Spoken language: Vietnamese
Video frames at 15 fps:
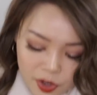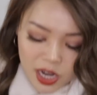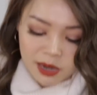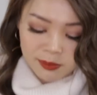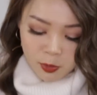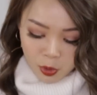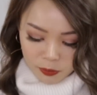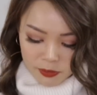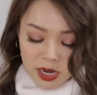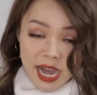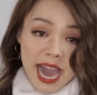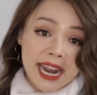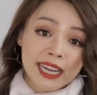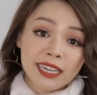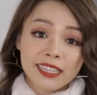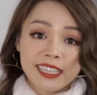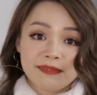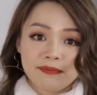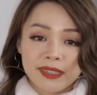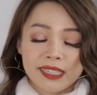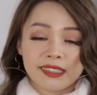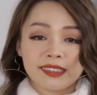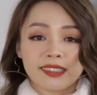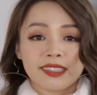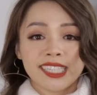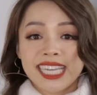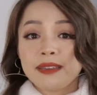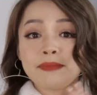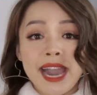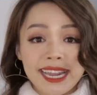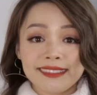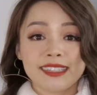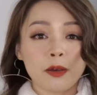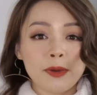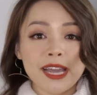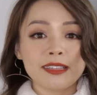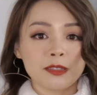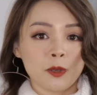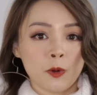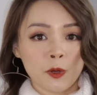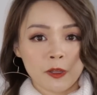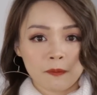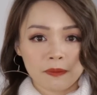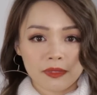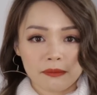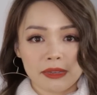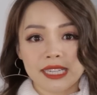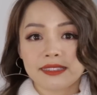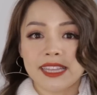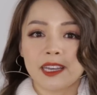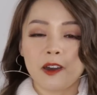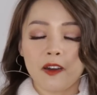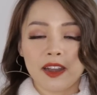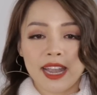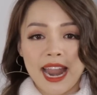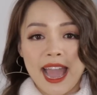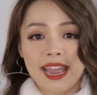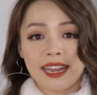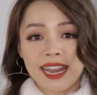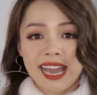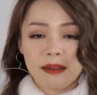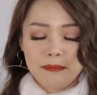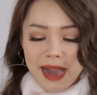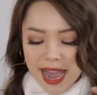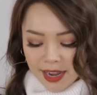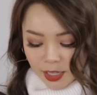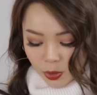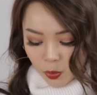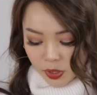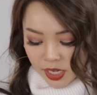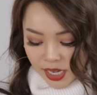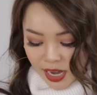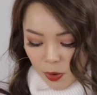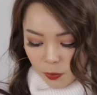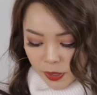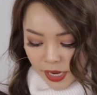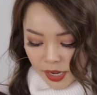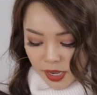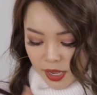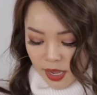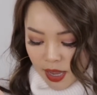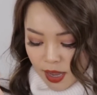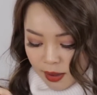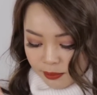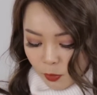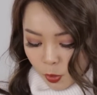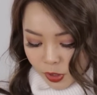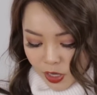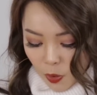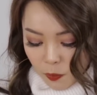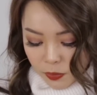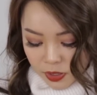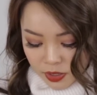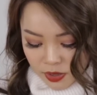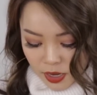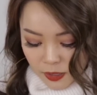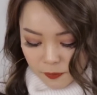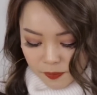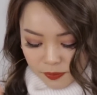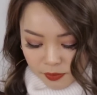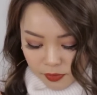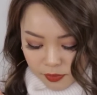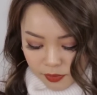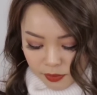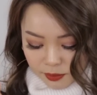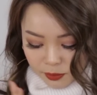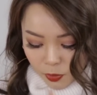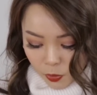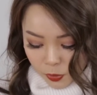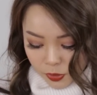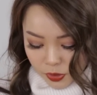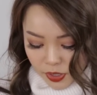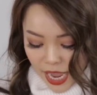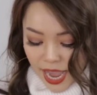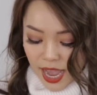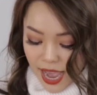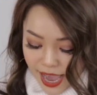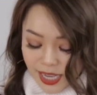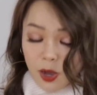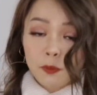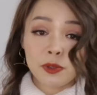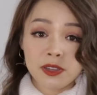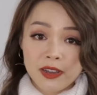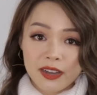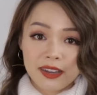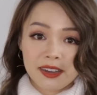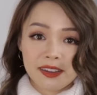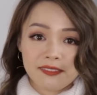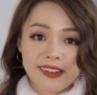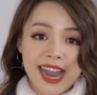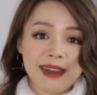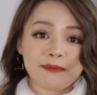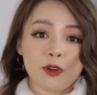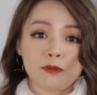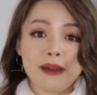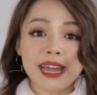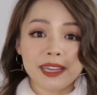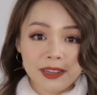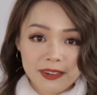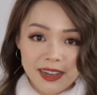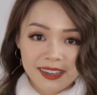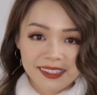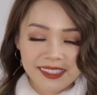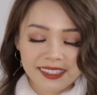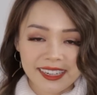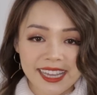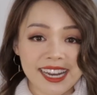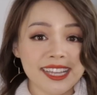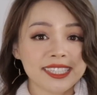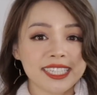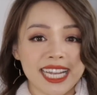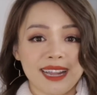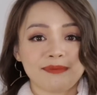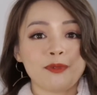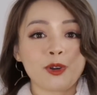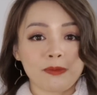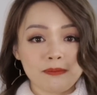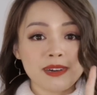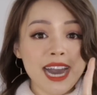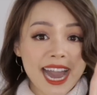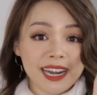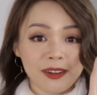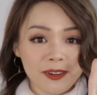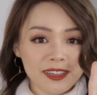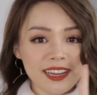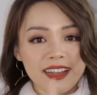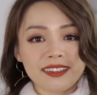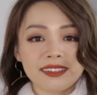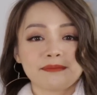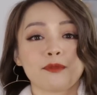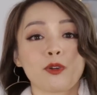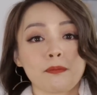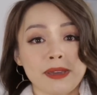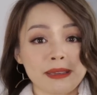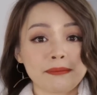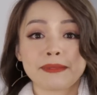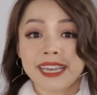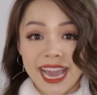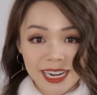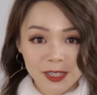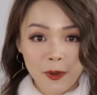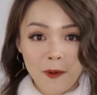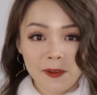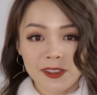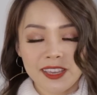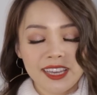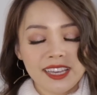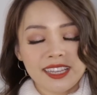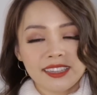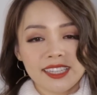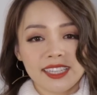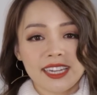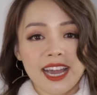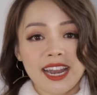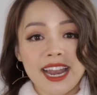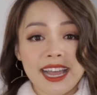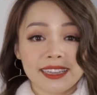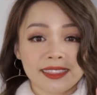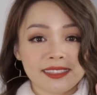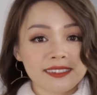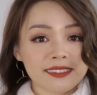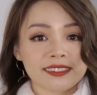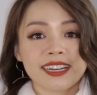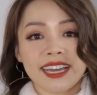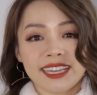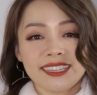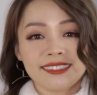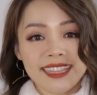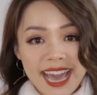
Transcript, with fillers: order một bữa ăn thì mình khi mà ăn xong hết rồi mình sẽ còn lại là ba cái túi ni lông này một cốc nhựa một à hai cốc nhựa và một bát nhựa đấy là chỉ là một bữa ăn thôi nhá một mình mình ăn thôi thì đã là từng đấy